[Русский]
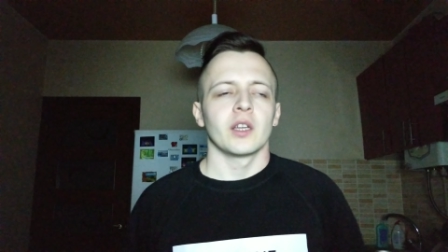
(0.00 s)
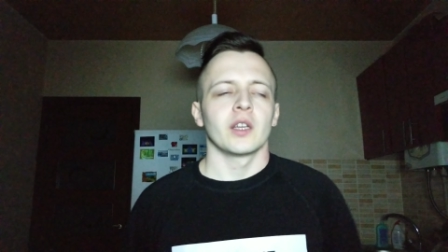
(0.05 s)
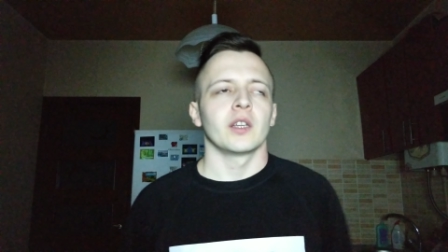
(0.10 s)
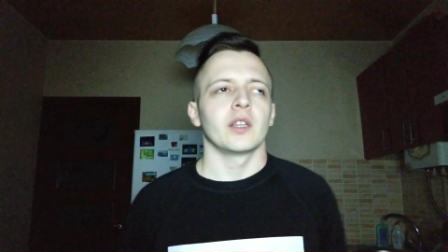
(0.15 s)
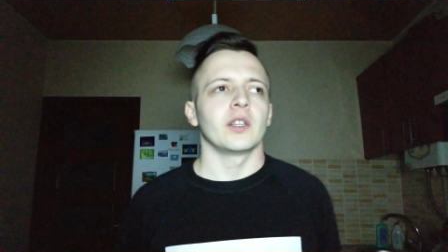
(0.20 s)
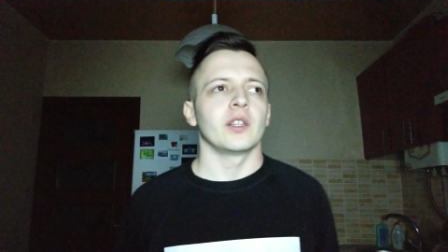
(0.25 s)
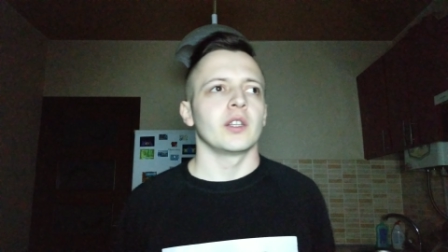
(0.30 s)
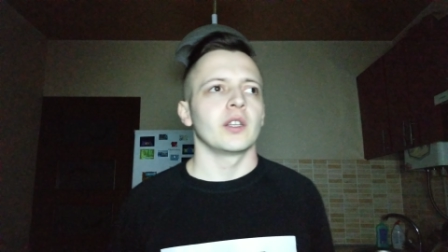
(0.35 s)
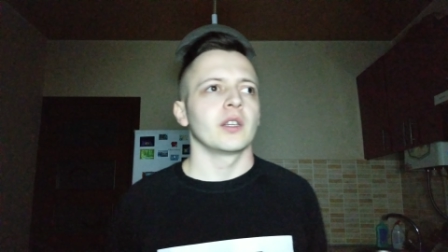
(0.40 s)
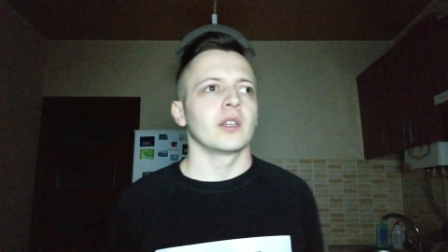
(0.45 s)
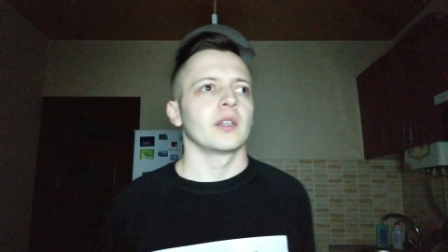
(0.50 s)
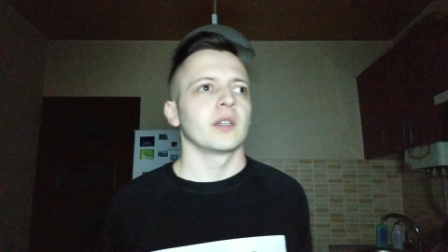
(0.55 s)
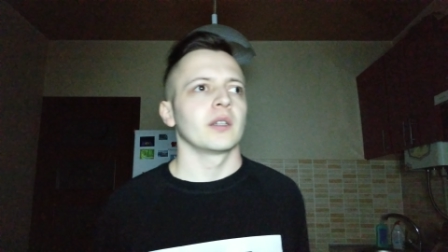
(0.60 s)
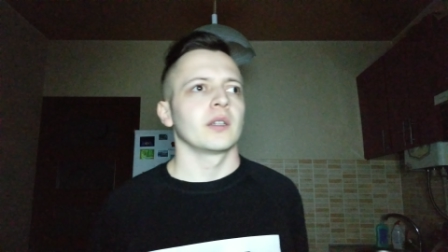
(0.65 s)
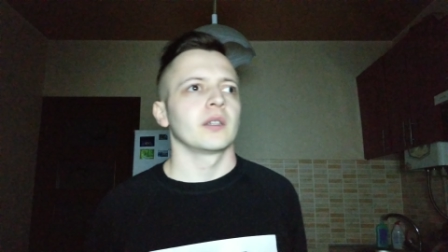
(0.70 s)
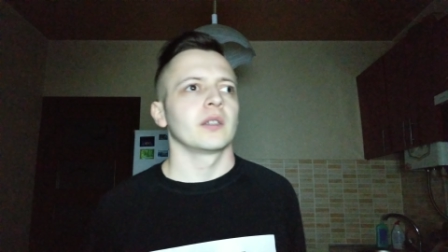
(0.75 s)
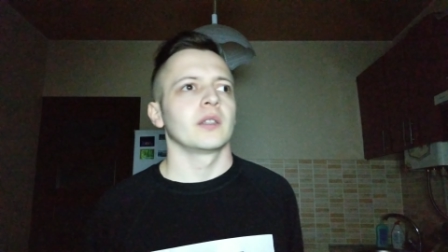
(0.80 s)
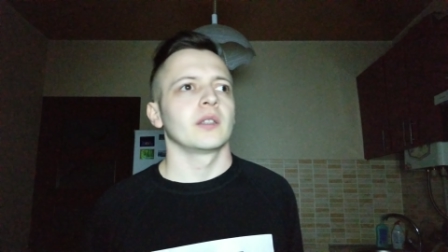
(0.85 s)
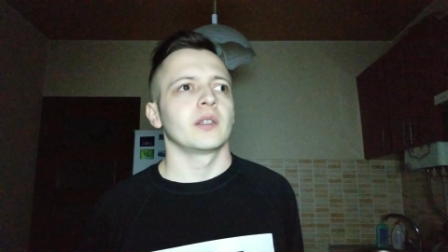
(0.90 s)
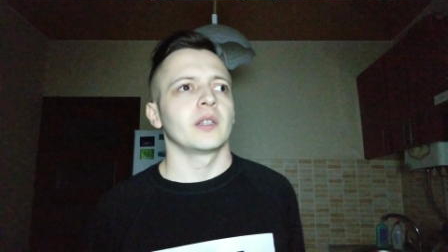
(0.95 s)

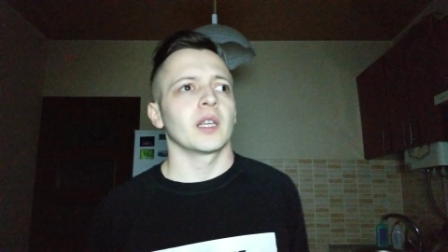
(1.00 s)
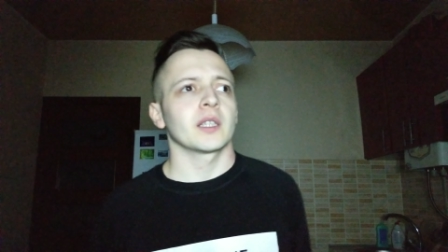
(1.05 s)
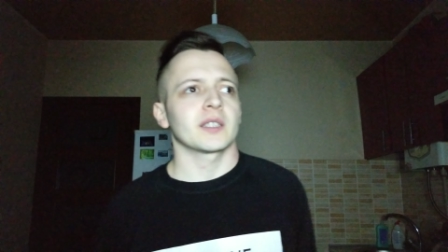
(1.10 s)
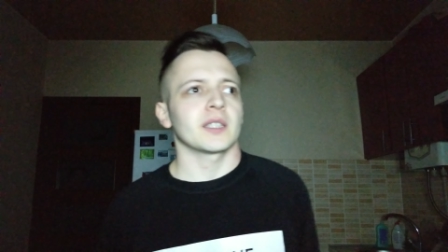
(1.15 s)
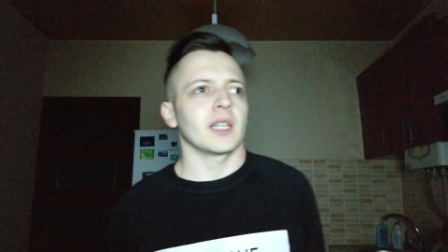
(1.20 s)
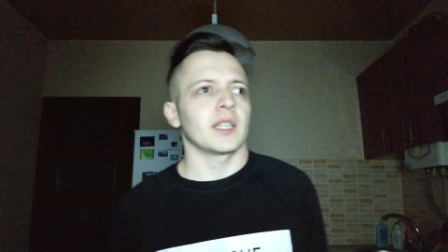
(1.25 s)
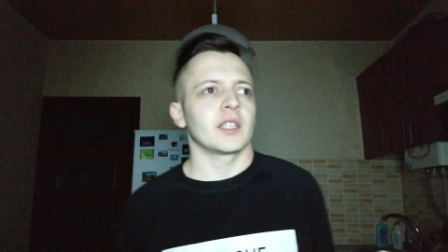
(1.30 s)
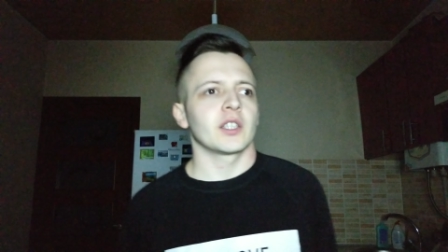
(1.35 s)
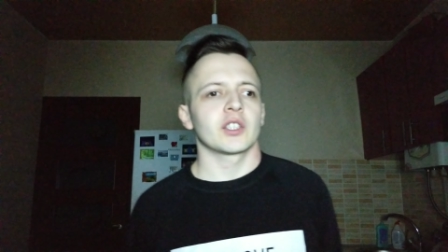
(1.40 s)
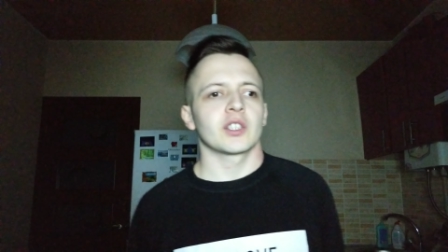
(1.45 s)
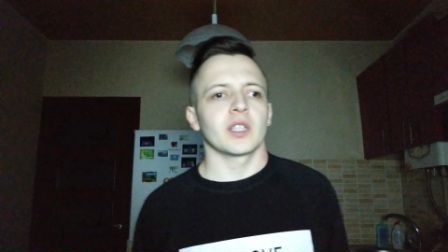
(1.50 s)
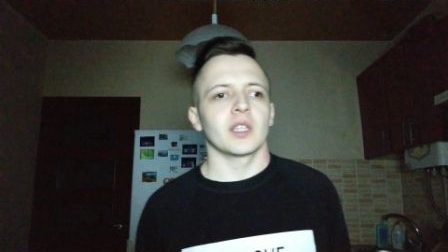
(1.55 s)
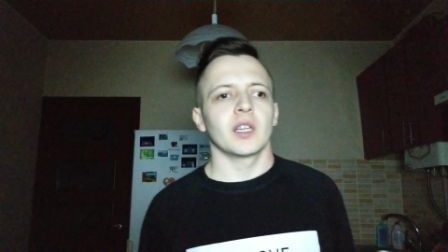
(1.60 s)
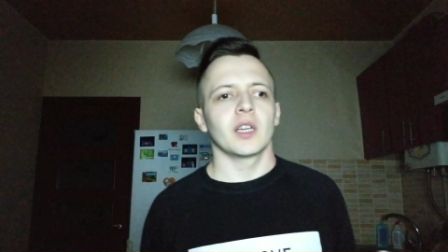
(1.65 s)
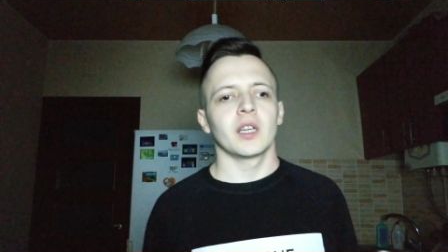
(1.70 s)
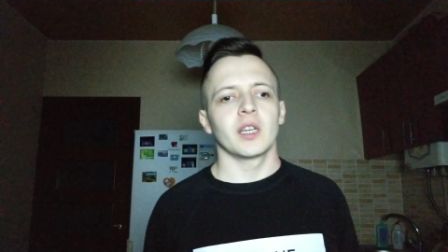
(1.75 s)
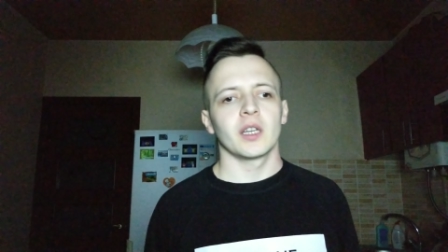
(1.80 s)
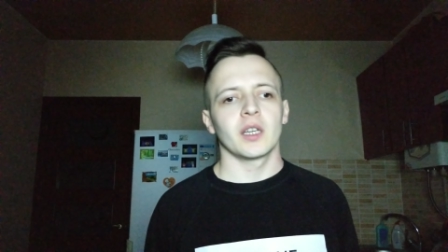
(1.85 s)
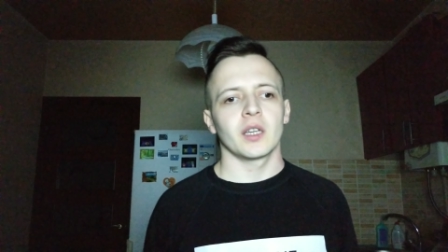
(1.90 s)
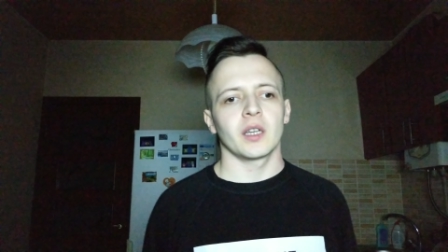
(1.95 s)
э, достаточно
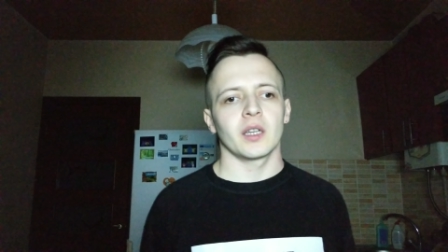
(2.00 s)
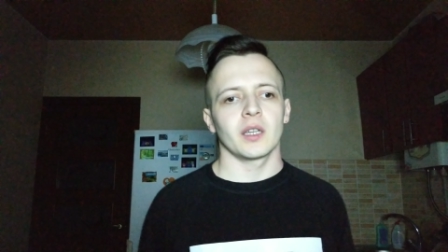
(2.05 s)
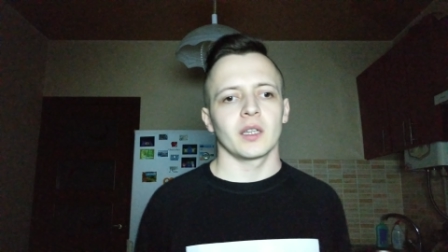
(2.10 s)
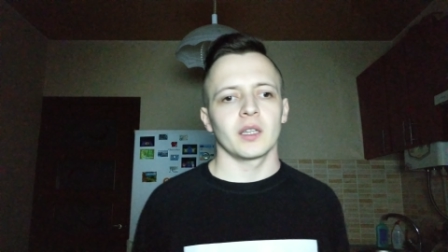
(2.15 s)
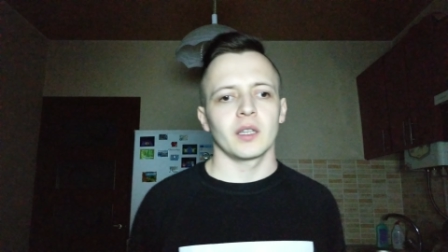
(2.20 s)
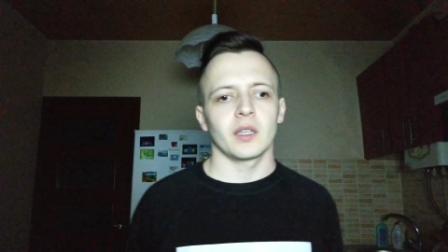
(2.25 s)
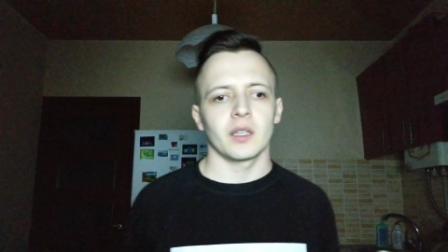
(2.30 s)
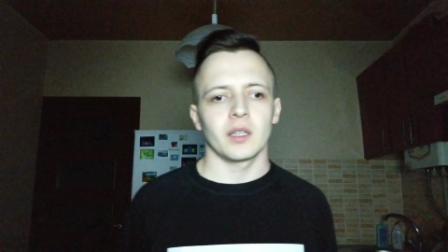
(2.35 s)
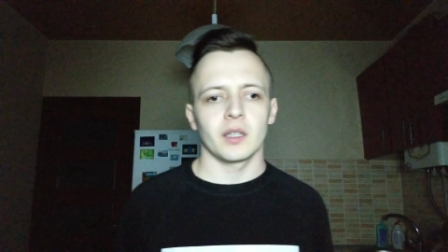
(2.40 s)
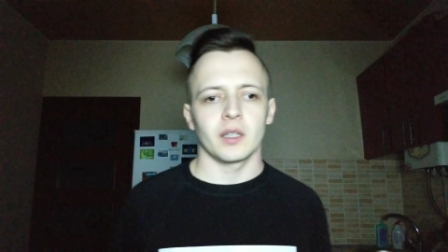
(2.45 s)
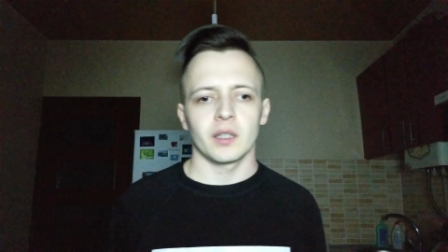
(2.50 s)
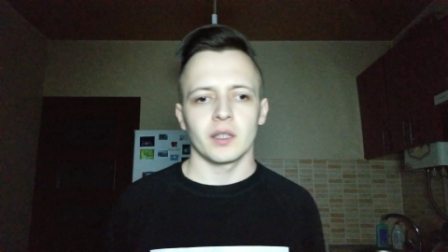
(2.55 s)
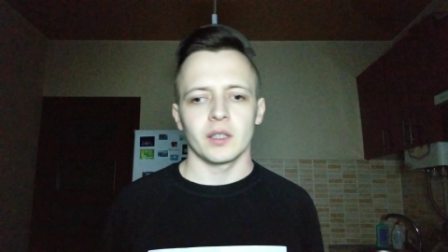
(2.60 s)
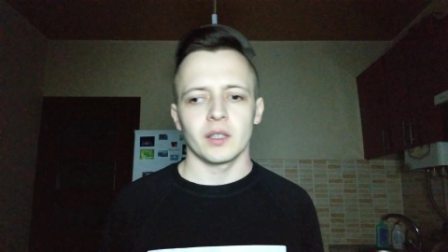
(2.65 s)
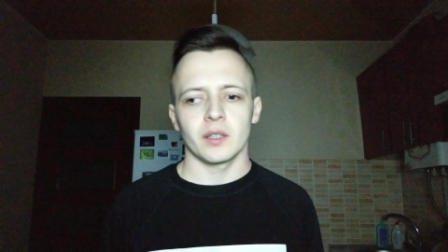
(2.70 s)
э,